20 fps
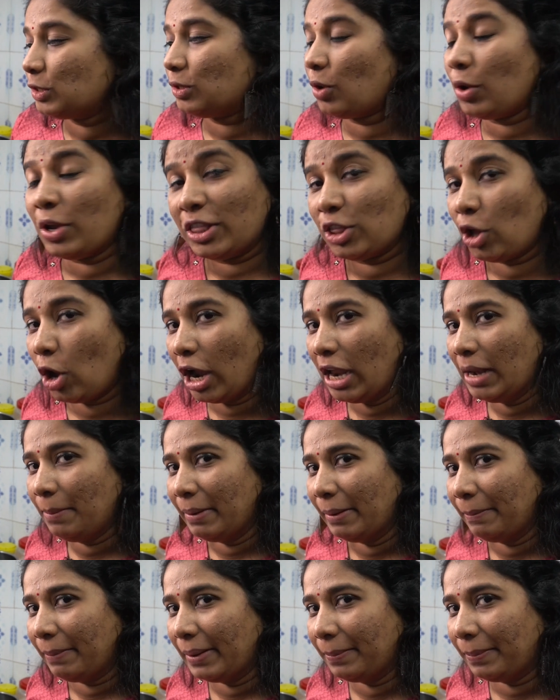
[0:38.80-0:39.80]
ஸோ இந்த ஆயில்
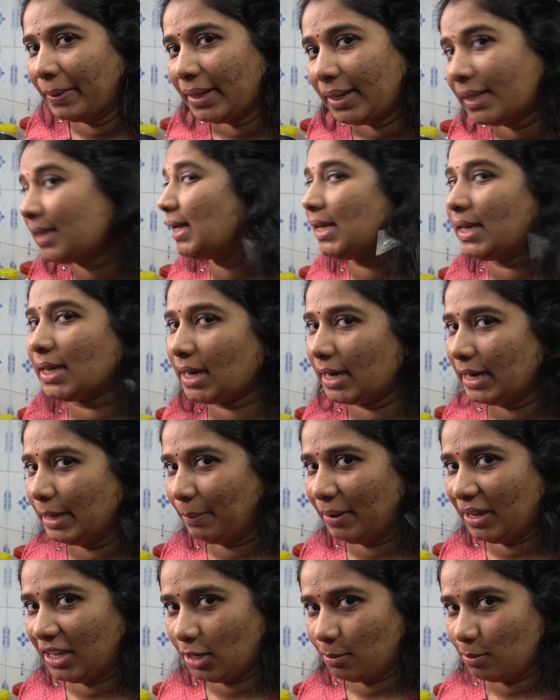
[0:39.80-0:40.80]
ப்ரிப்பேர் பண்ணுறதுக்கு நீங்கள்
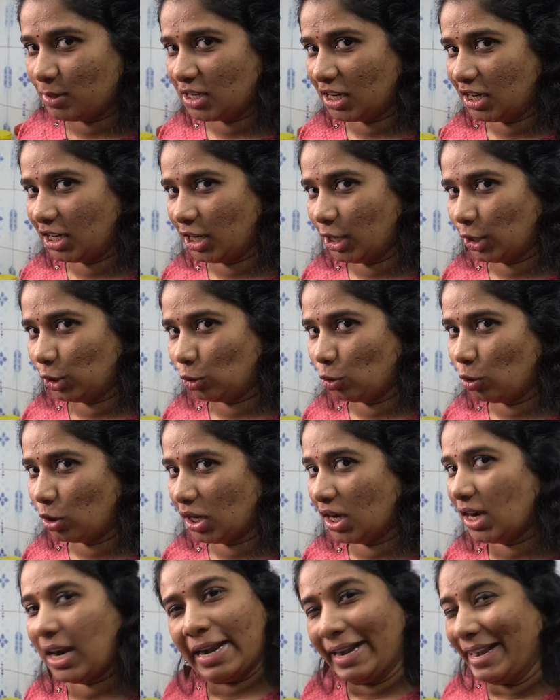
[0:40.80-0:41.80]
கண்டிப்பாக இரும்பு சட்டி
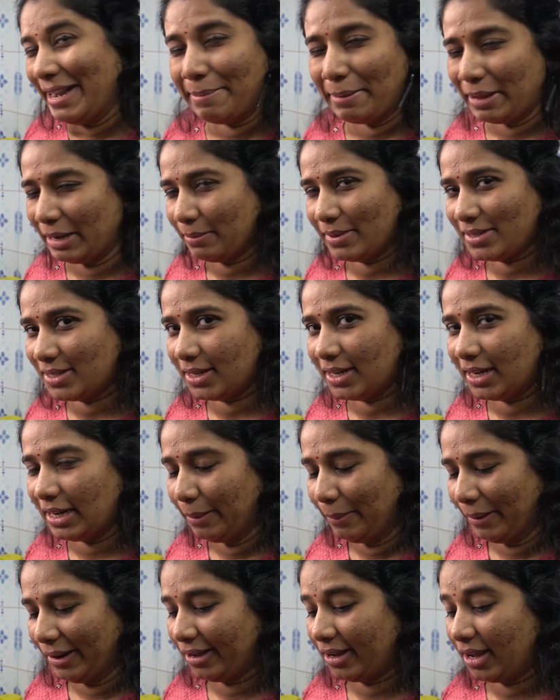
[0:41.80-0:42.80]
எடுத்துக்கோங்க கண்டிப்பாக இரும்பு
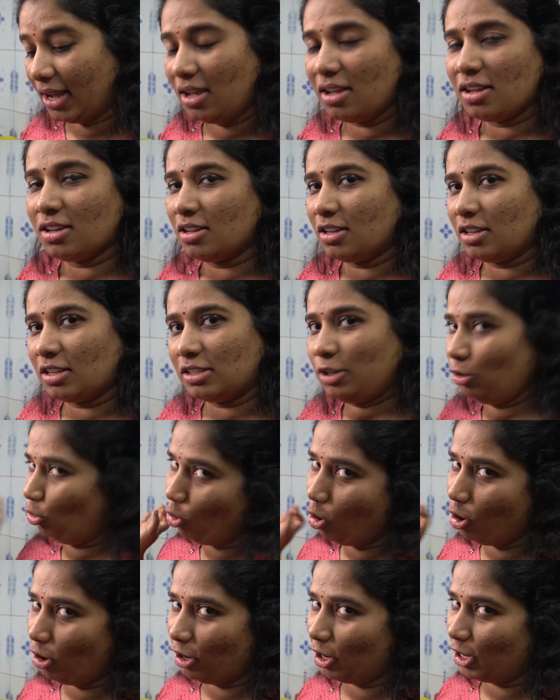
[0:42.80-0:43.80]
சட்டிலே பண்ணுங்கள் ஸோ
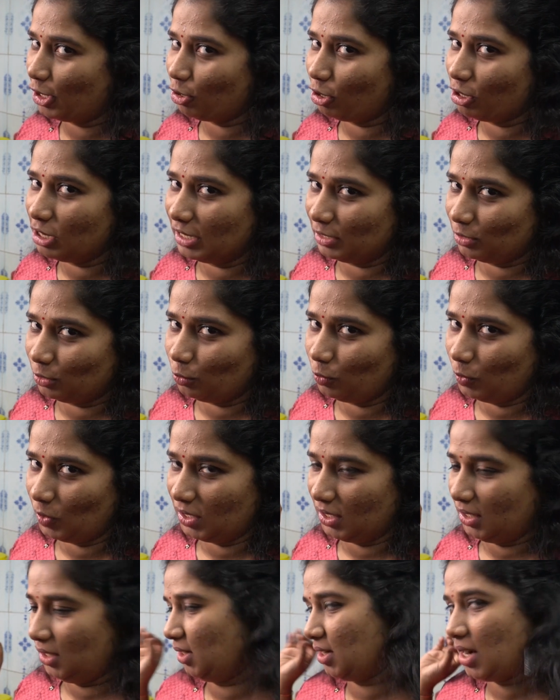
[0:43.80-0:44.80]
கோகோனட் ஆயில்
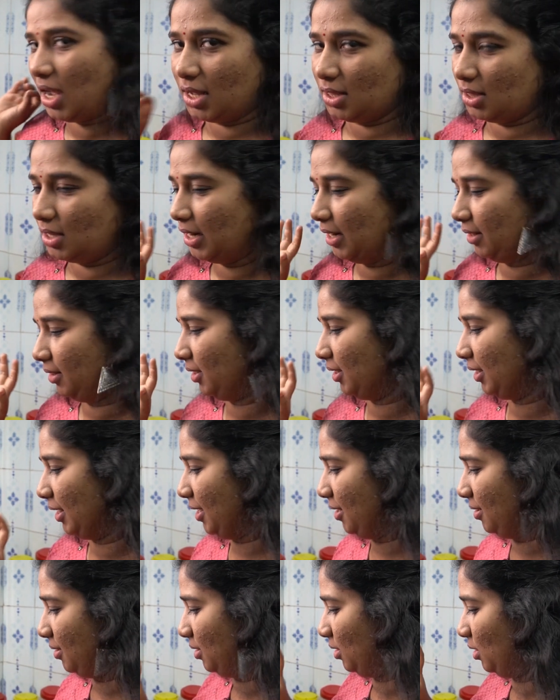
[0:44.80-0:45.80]
எடுத்துக்கோங்க நான் அதான்
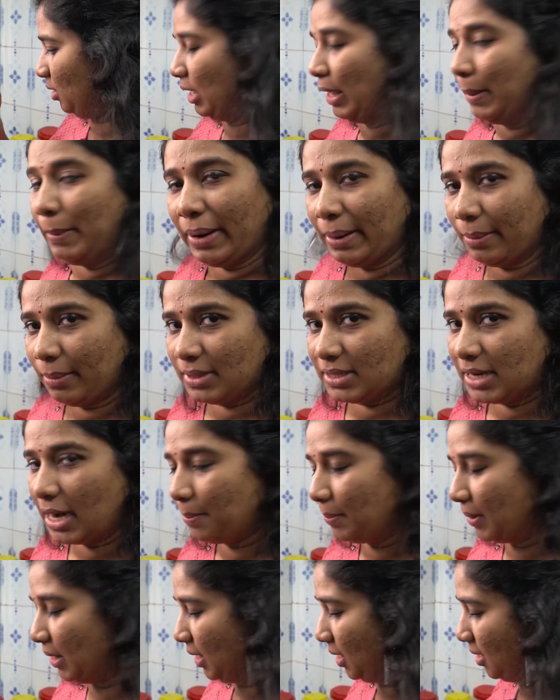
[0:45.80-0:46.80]
எடுத்துக்கிறேன் இப்போ நம்ம
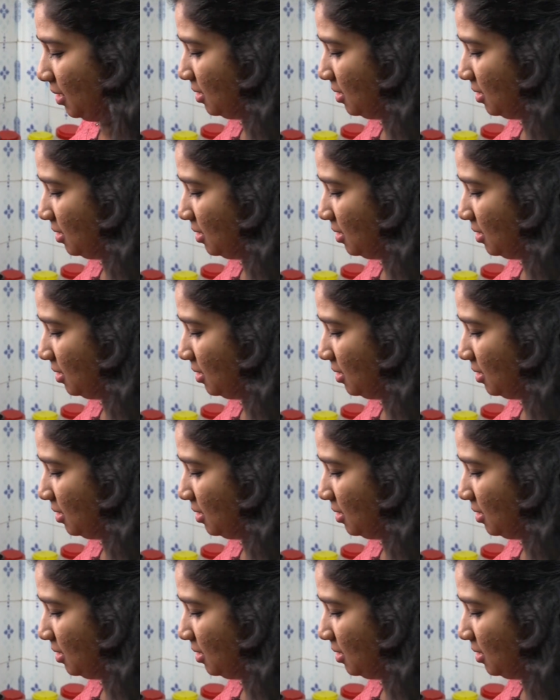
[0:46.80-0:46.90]
ஸ்டார்ட் பண்ணலாம்